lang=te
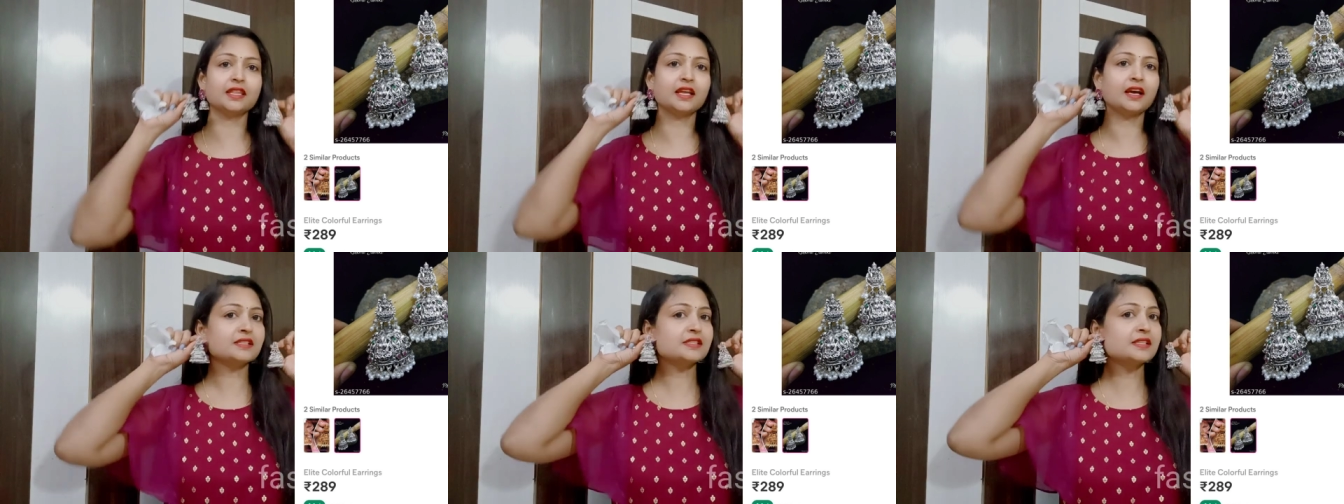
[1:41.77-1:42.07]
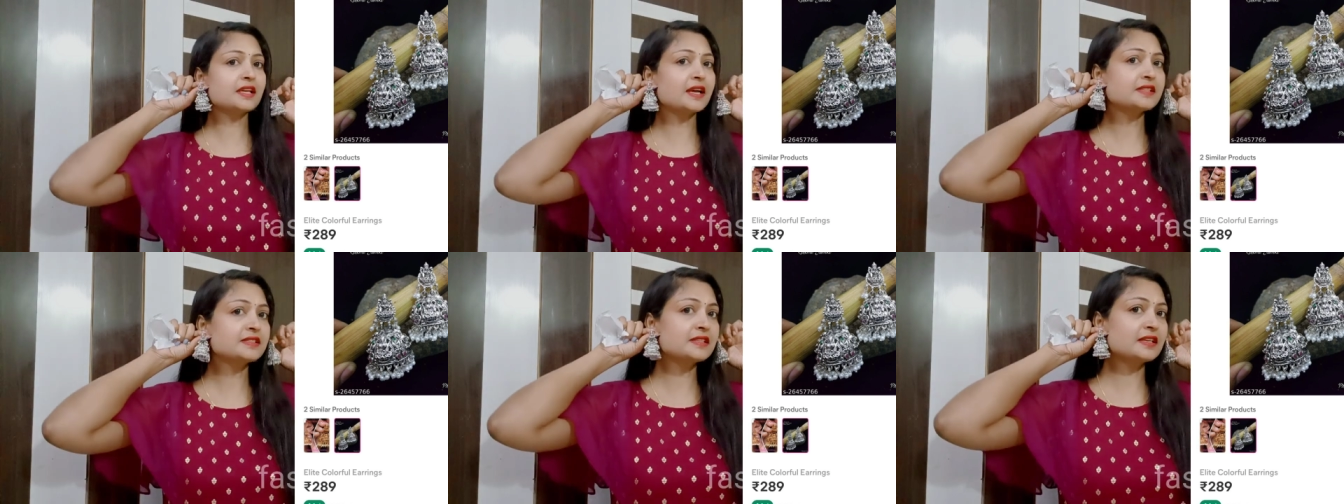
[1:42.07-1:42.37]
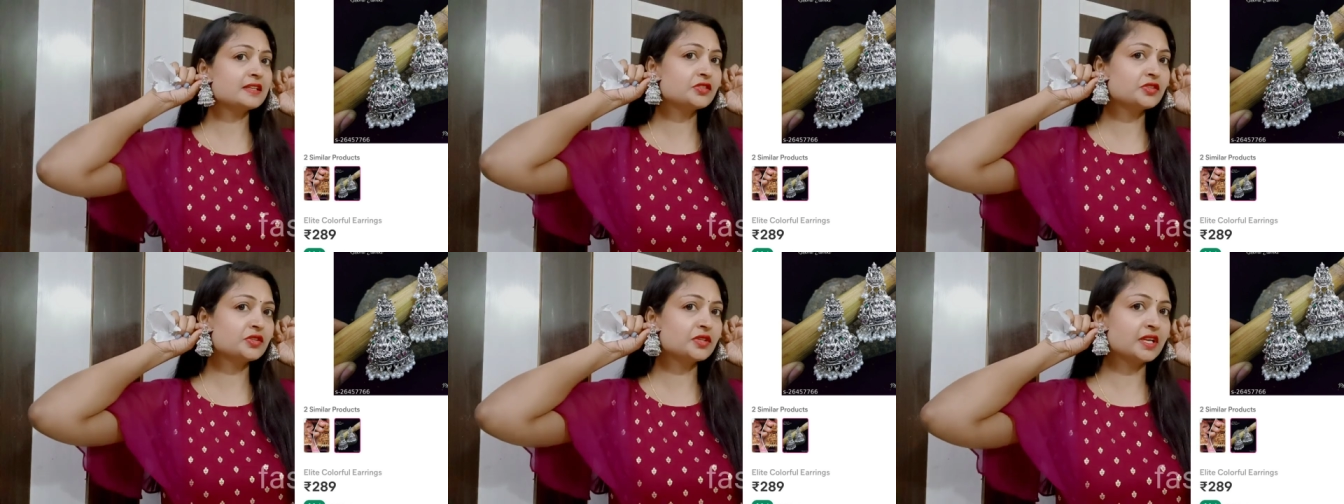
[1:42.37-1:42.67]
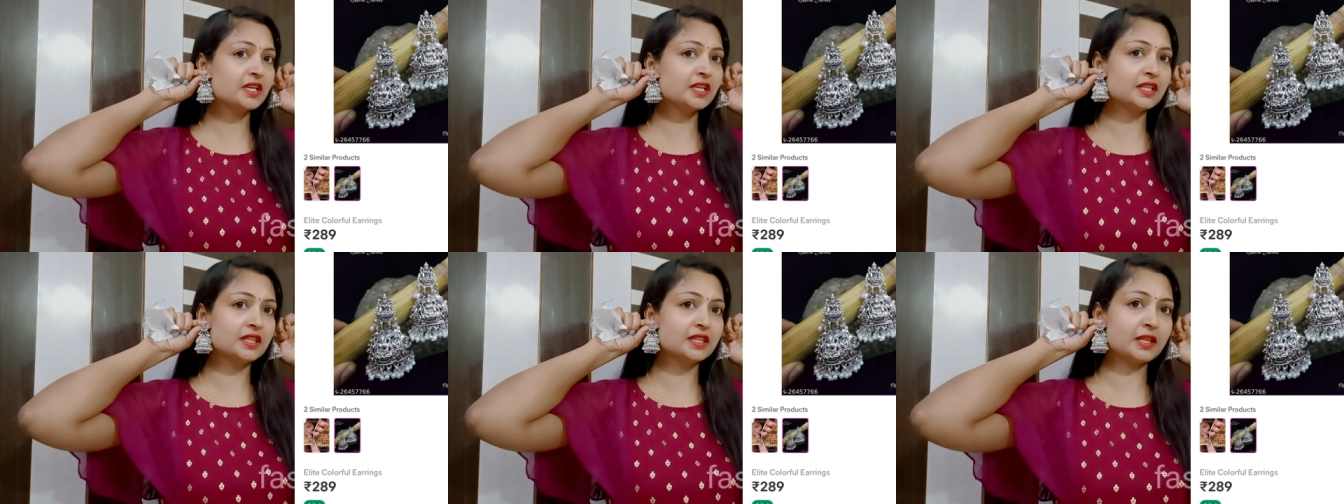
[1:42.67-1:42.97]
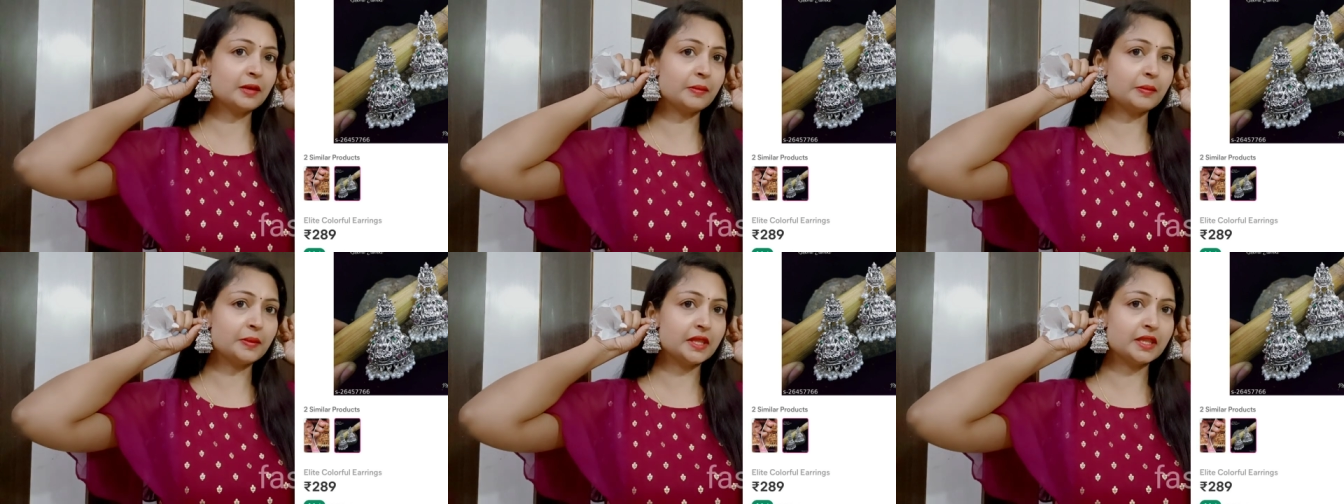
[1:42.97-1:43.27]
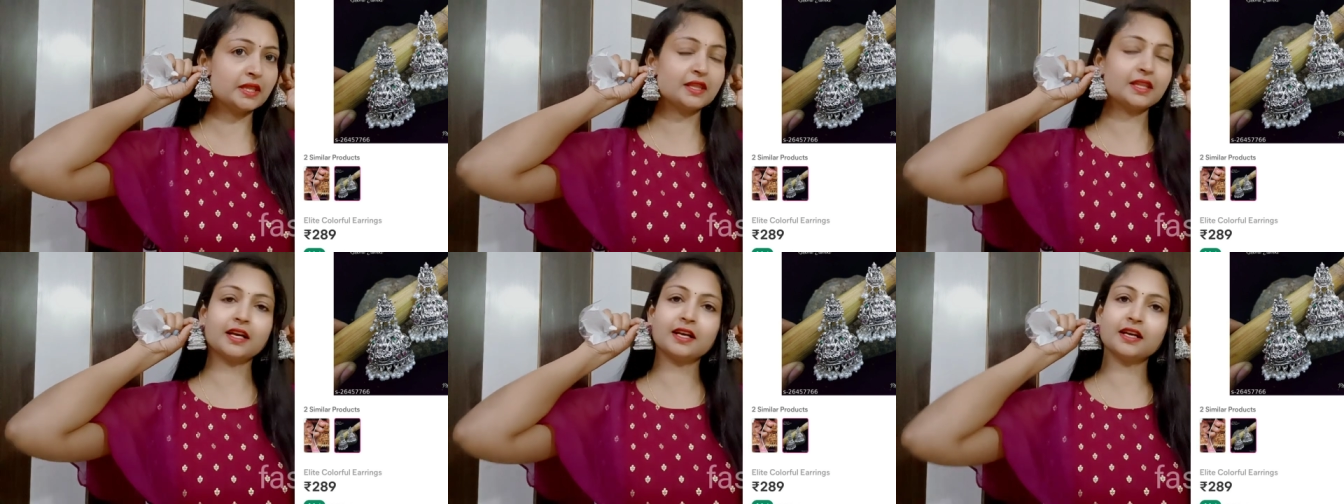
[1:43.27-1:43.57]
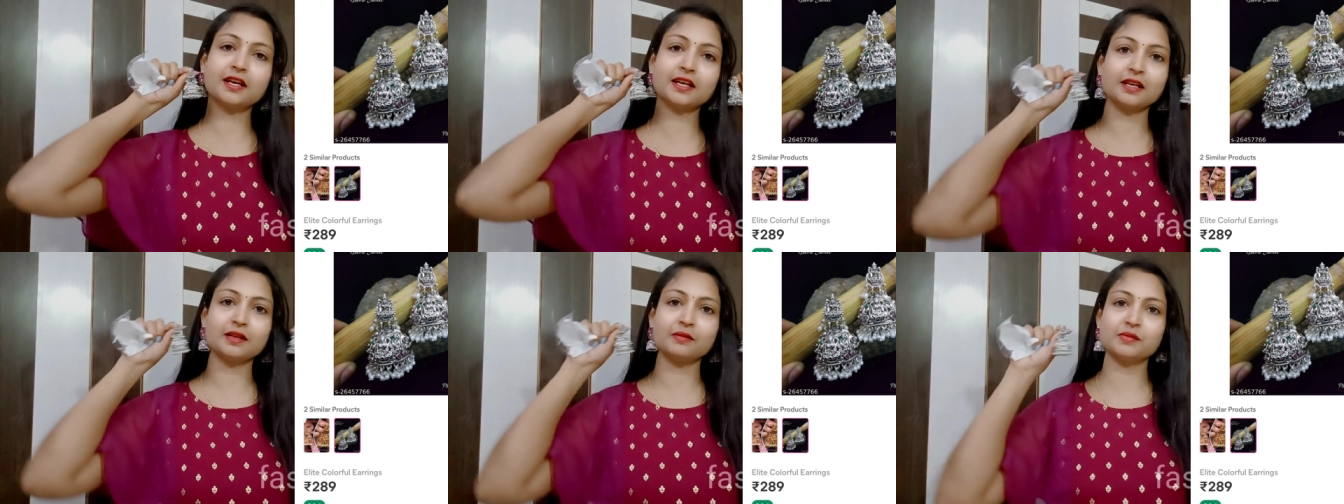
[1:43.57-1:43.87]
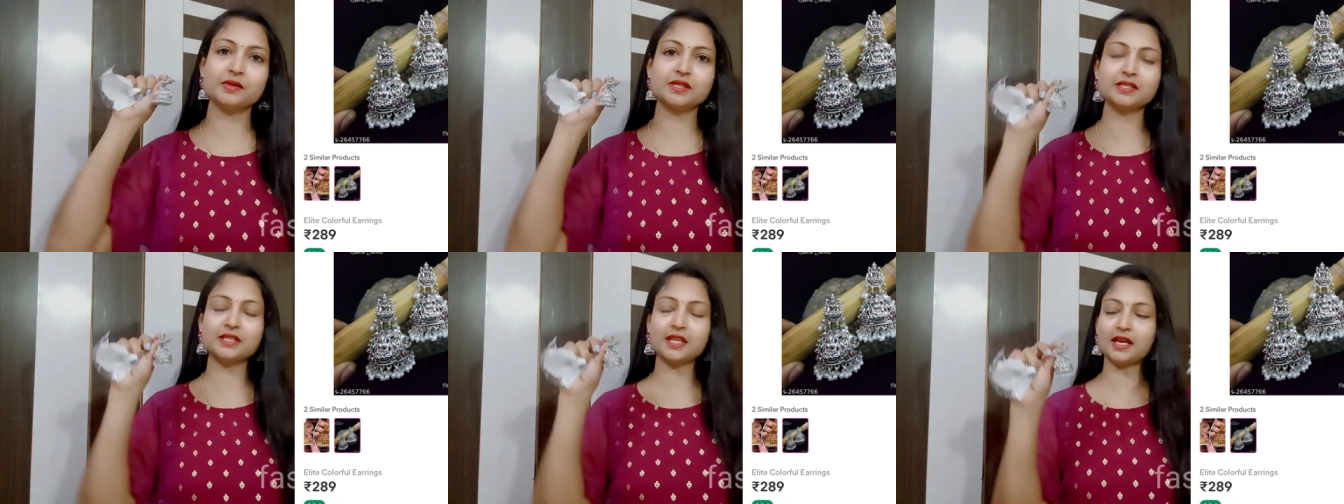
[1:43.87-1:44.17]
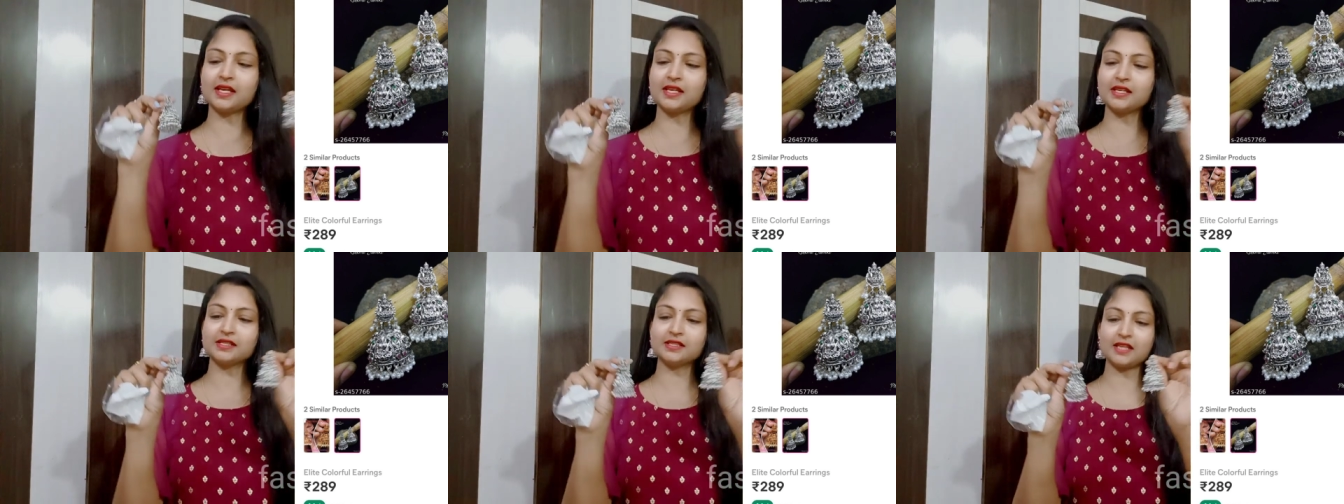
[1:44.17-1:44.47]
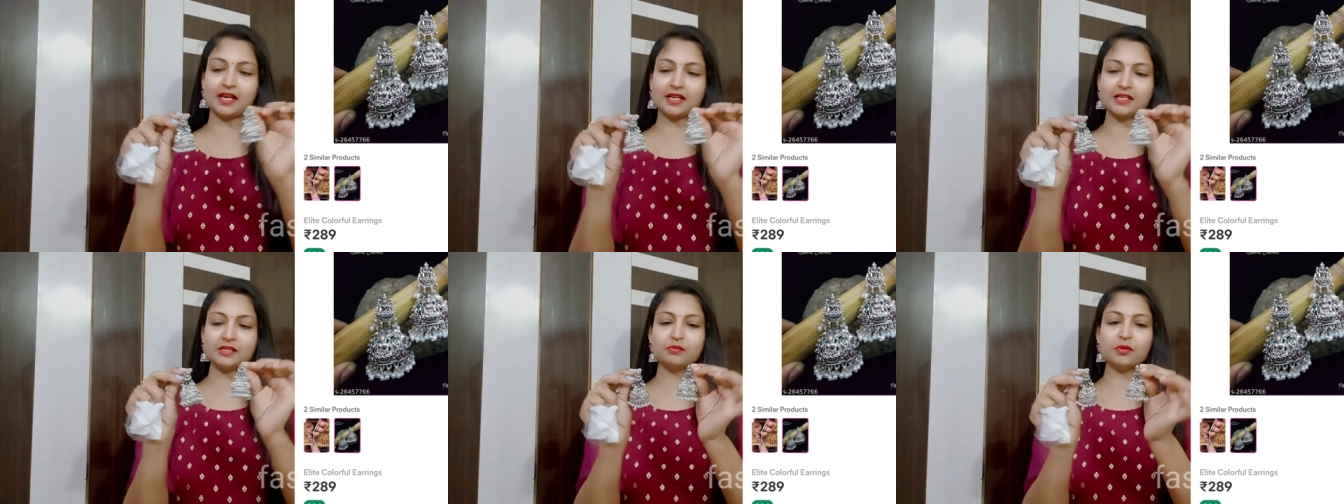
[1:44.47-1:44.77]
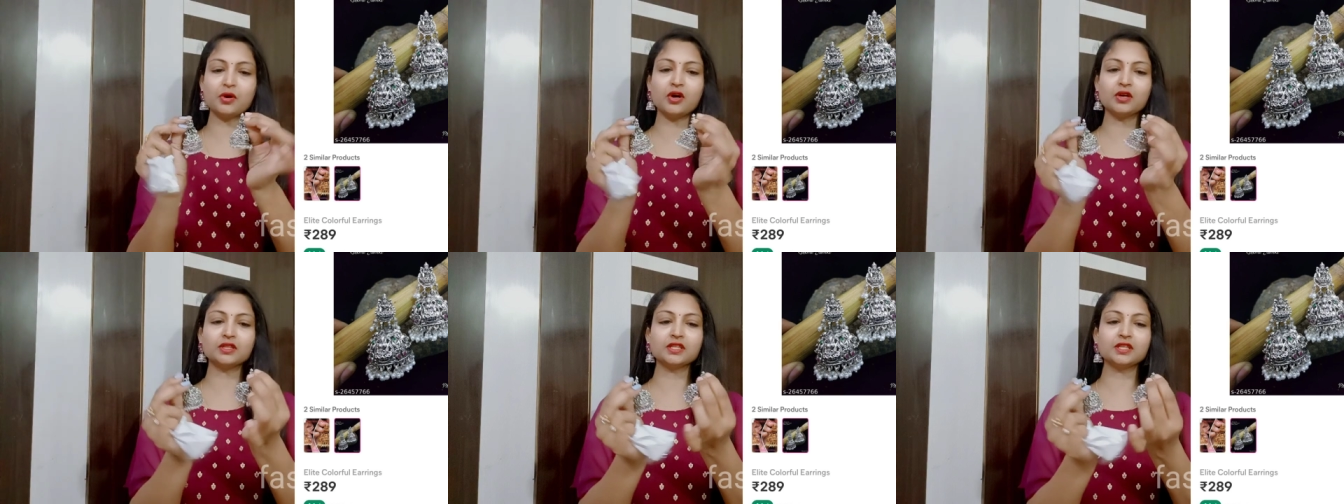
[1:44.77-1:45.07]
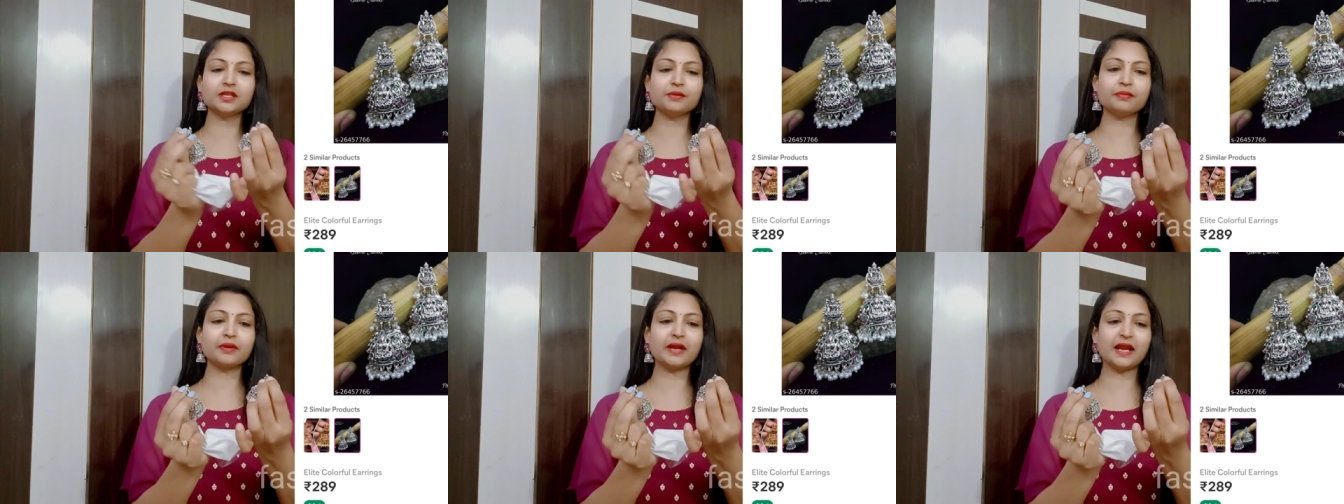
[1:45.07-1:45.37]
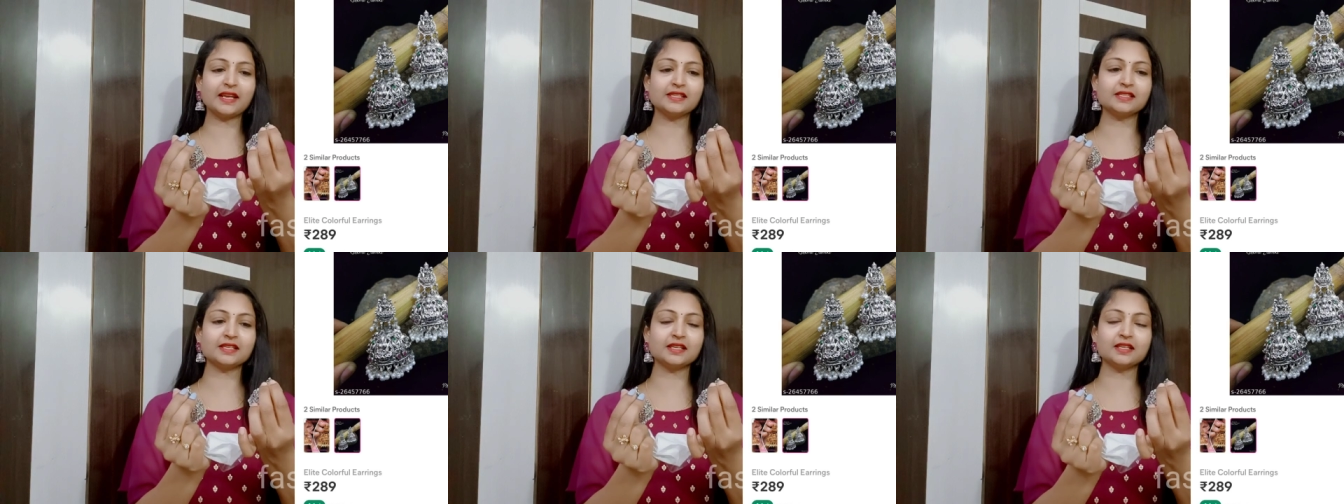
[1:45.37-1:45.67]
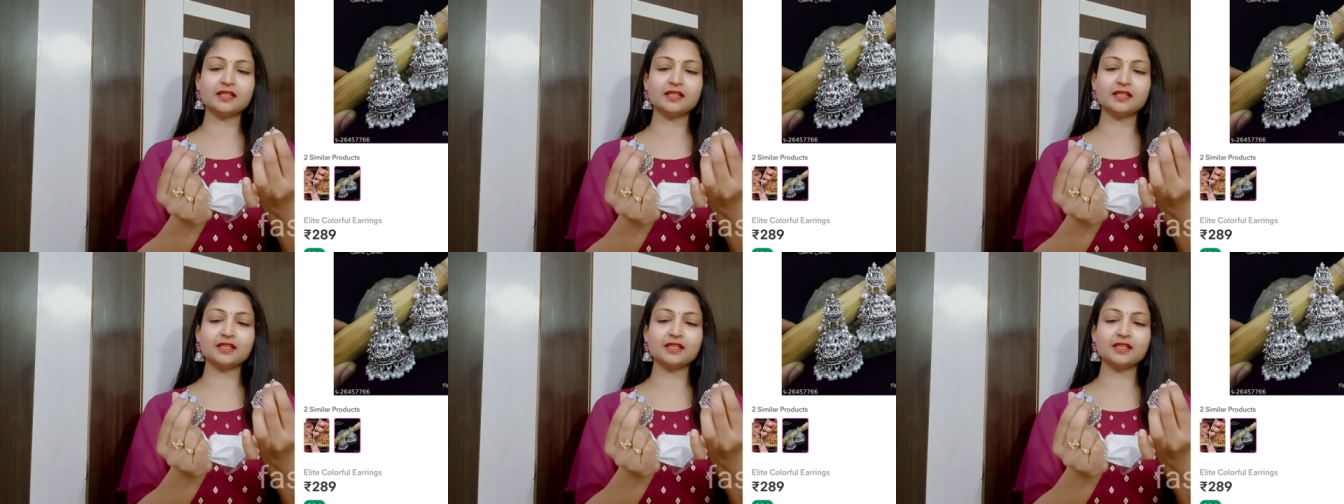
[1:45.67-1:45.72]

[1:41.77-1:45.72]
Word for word: సైజే చూడండి ఇంత పెద్దగా కనిపిస్తాయి సైజ్ బాగుంది ప్రైజ్ అయితే